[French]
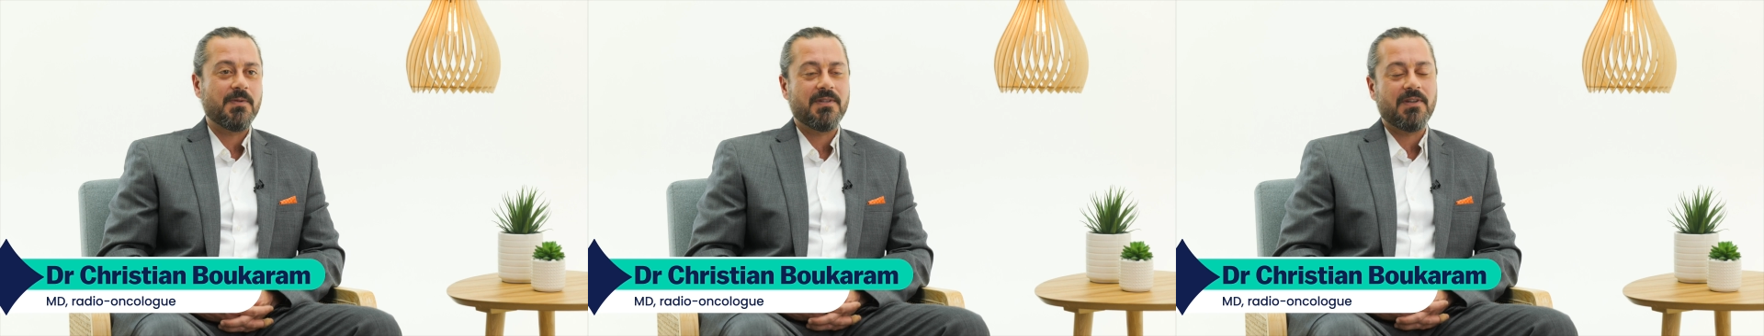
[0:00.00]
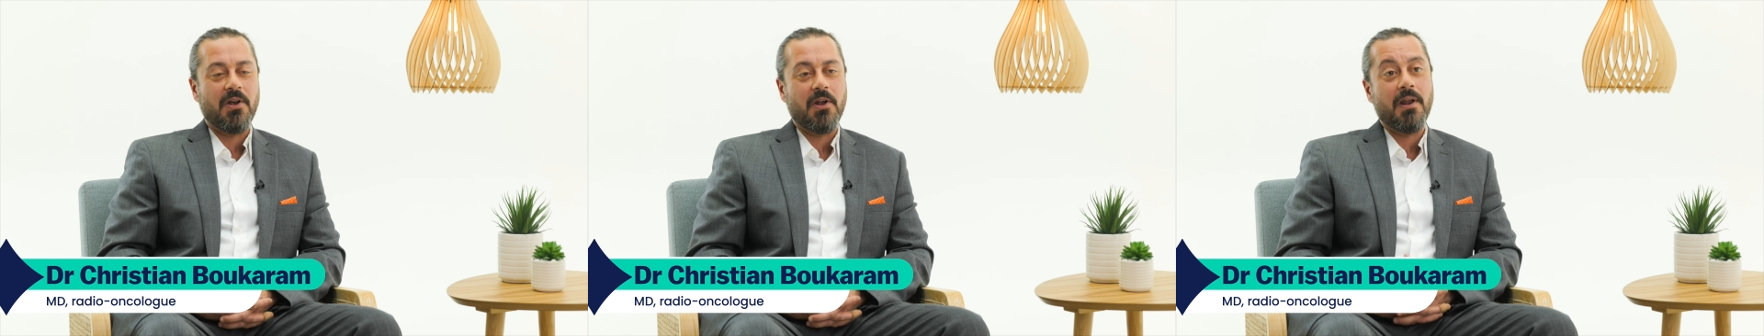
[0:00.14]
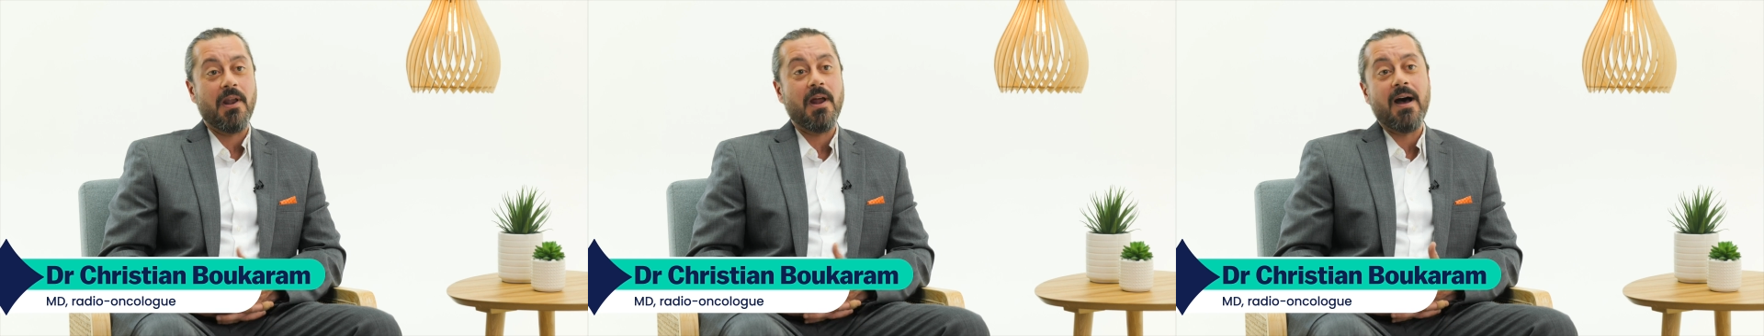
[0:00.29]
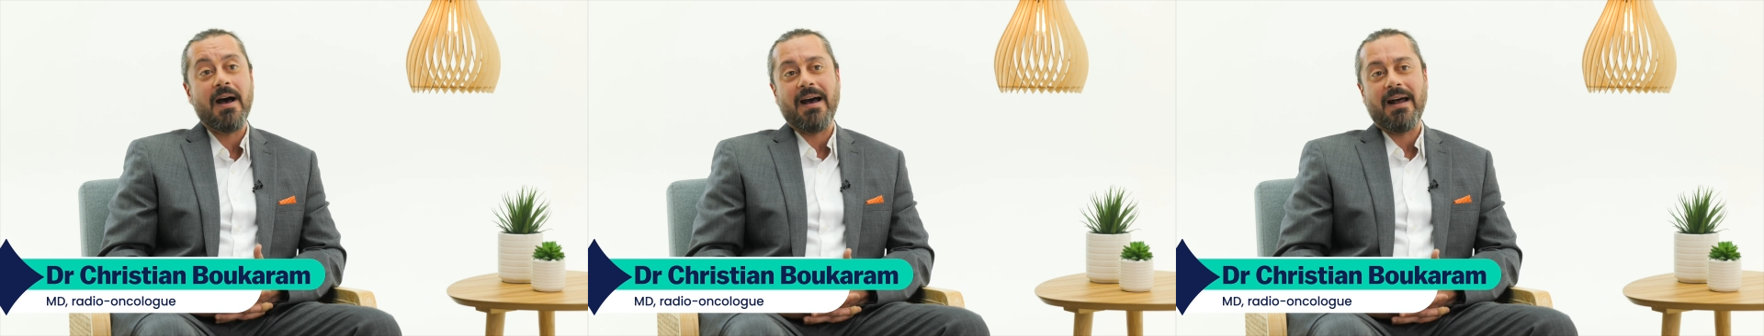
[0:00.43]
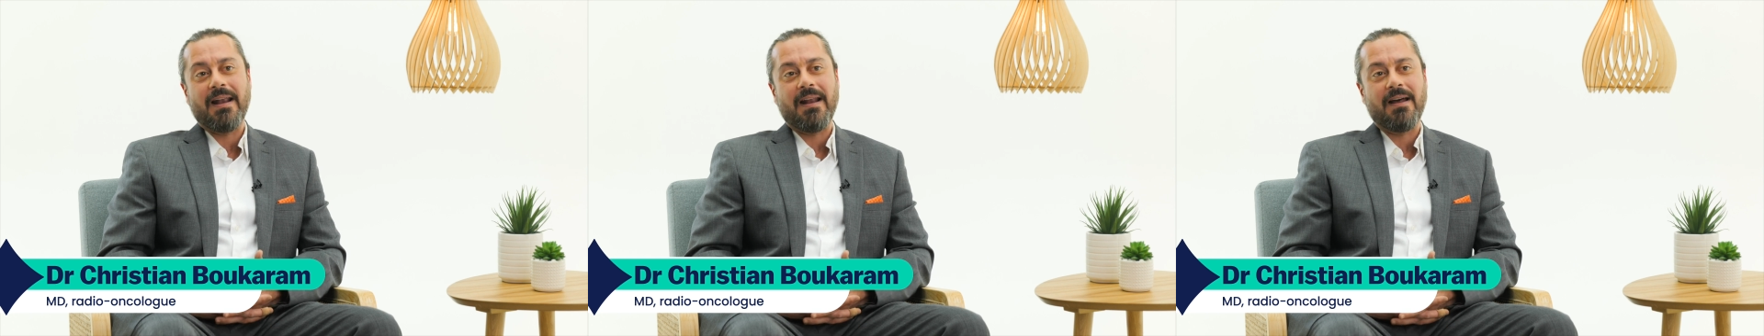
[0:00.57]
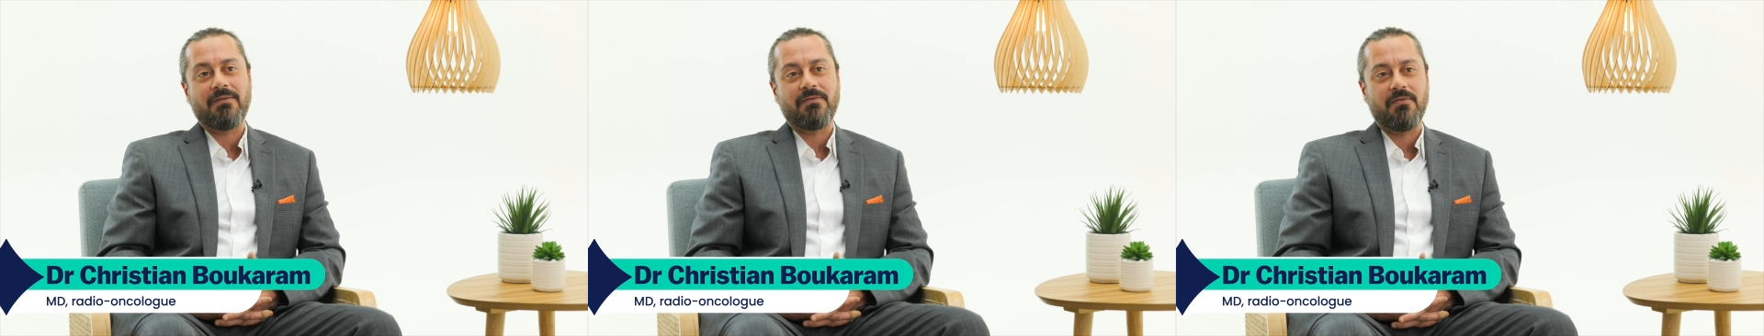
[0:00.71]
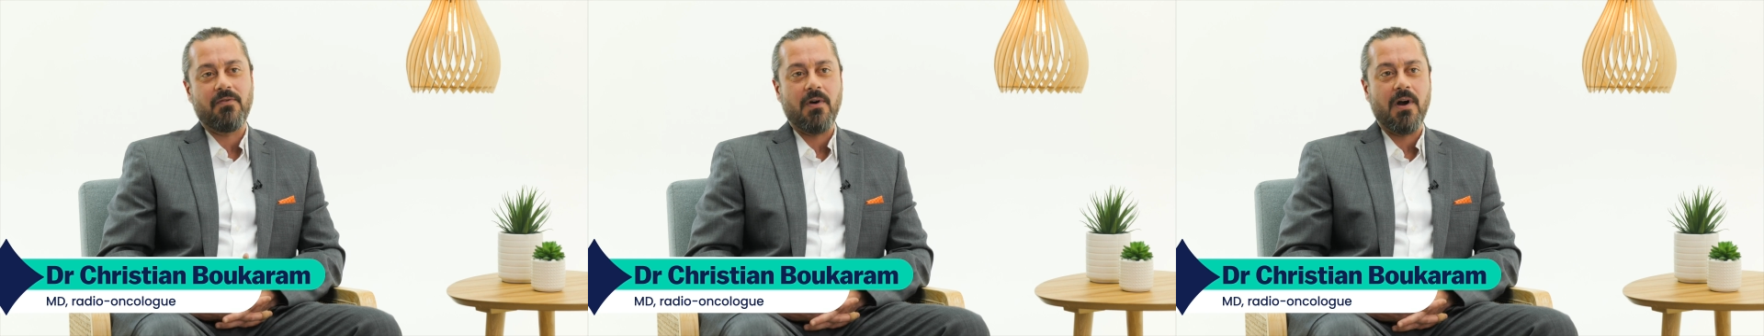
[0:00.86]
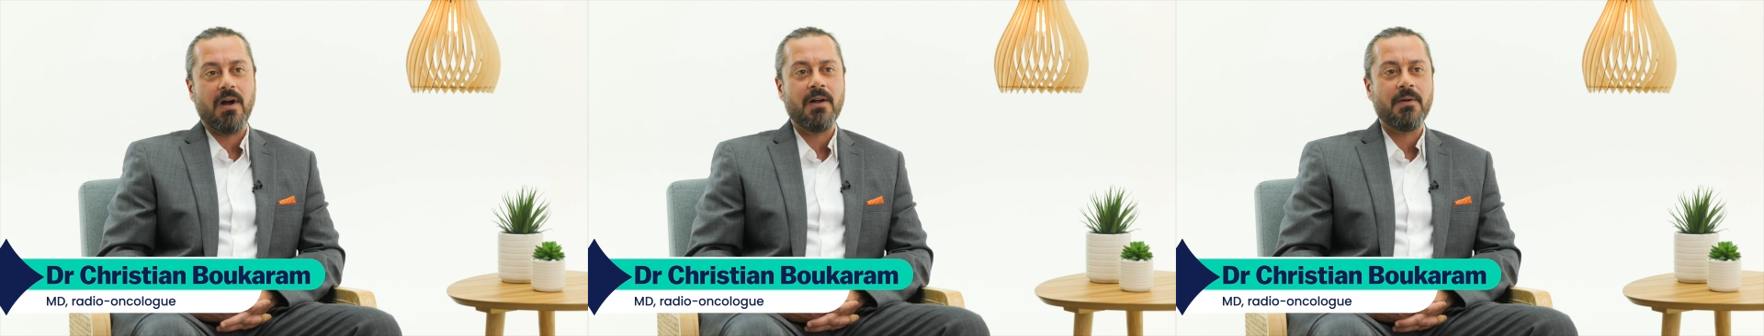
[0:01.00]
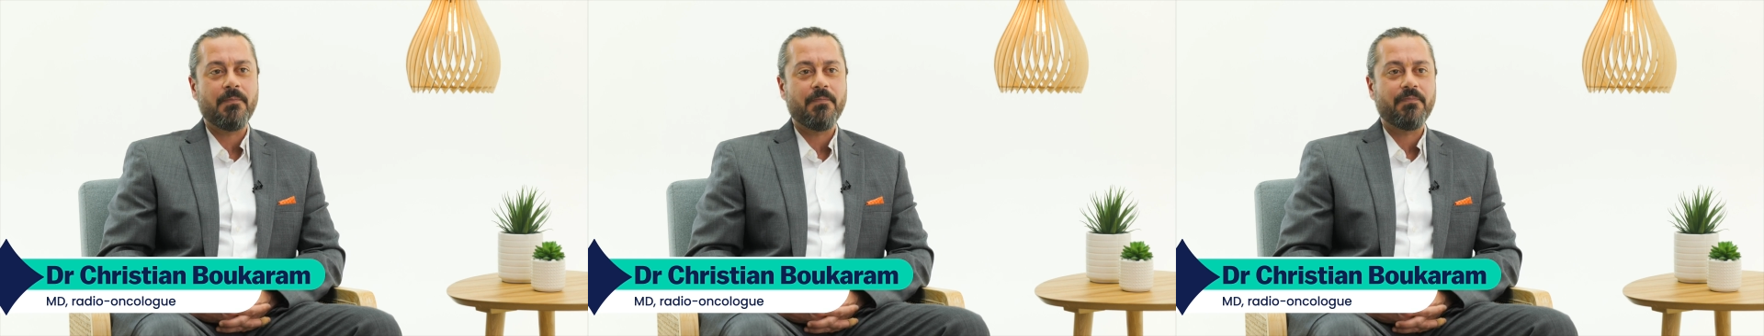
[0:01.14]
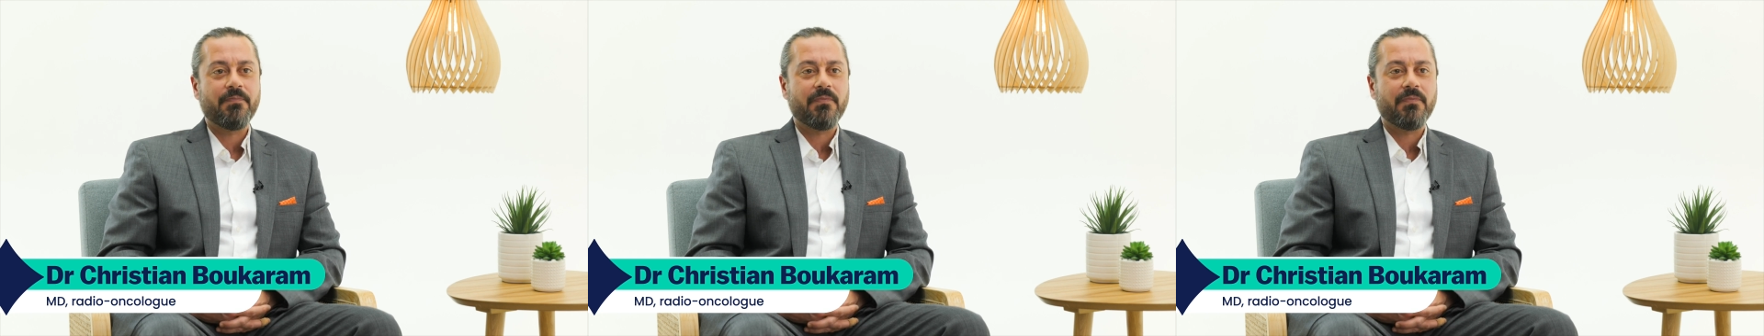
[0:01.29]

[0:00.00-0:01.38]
c'est un art à la fois.